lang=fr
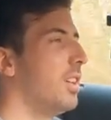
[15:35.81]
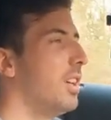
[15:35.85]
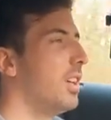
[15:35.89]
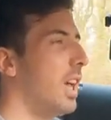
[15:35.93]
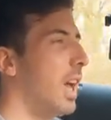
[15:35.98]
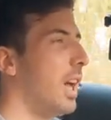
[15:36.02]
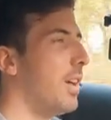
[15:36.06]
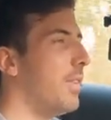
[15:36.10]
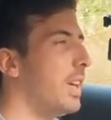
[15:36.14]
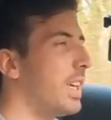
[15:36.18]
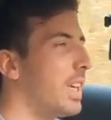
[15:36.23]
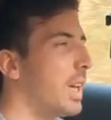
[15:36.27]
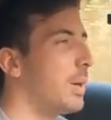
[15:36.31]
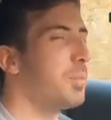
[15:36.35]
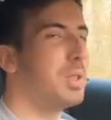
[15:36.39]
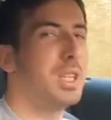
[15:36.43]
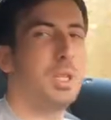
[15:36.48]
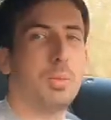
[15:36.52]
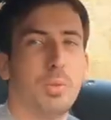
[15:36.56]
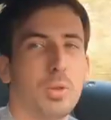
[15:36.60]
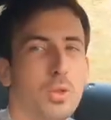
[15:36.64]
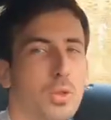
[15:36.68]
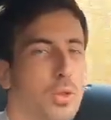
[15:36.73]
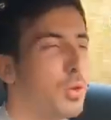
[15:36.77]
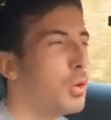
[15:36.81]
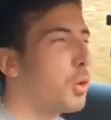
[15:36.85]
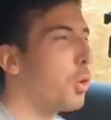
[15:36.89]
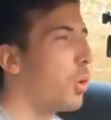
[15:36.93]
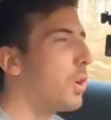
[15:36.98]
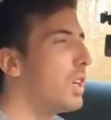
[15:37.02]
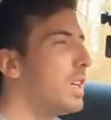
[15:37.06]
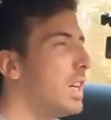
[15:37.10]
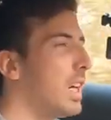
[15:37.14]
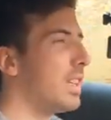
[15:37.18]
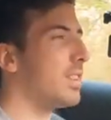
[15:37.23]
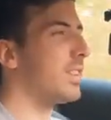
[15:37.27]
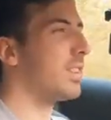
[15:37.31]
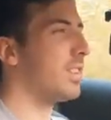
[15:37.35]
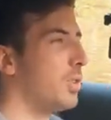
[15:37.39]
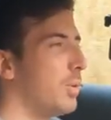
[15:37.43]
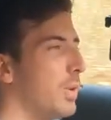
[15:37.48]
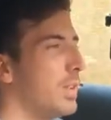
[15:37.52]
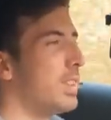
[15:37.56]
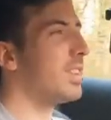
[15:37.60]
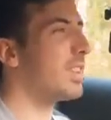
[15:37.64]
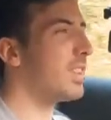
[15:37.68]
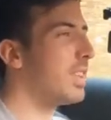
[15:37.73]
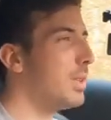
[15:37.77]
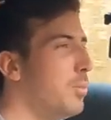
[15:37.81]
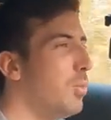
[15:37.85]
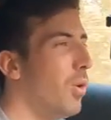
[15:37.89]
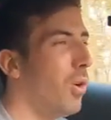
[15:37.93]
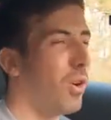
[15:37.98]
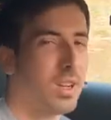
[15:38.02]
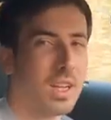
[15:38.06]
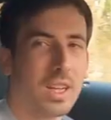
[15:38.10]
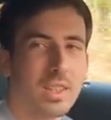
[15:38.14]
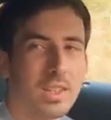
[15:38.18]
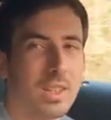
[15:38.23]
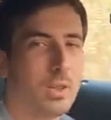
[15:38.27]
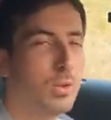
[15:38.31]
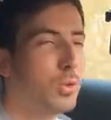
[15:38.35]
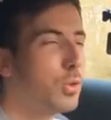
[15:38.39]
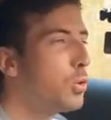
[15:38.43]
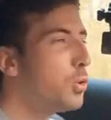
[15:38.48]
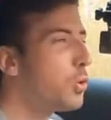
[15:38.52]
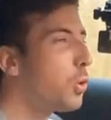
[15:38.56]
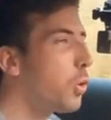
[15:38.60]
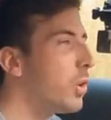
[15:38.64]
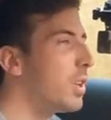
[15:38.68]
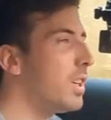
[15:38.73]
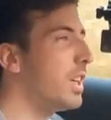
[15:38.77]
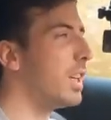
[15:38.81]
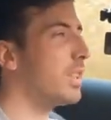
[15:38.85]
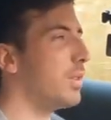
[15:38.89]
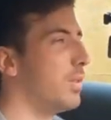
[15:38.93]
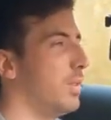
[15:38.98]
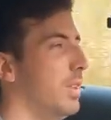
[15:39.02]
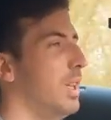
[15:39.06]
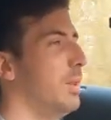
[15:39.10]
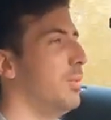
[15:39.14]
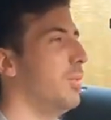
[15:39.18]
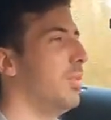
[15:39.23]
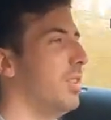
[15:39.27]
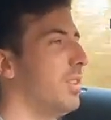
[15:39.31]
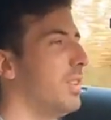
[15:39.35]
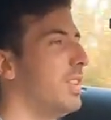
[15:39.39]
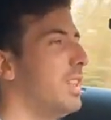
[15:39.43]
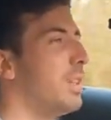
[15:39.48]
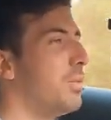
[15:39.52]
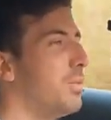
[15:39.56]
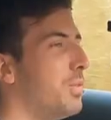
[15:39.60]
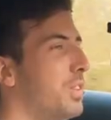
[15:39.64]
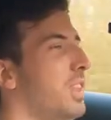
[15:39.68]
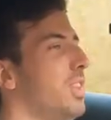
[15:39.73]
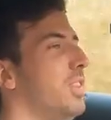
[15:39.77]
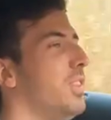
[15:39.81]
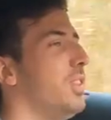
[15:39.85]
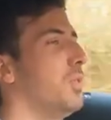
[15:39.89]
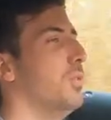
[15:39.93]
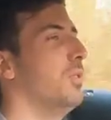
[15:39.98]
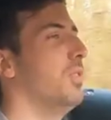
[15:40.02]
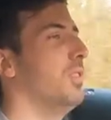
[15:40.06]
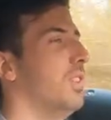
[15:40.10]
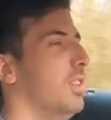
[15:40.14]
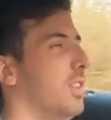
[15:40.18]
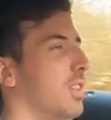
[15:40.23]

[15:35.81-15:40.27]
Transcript: avec un petit peu de sucre glace. Tu vois, c'est ce qui me manque là, c'est du sucre glace finalement, c'est la finition.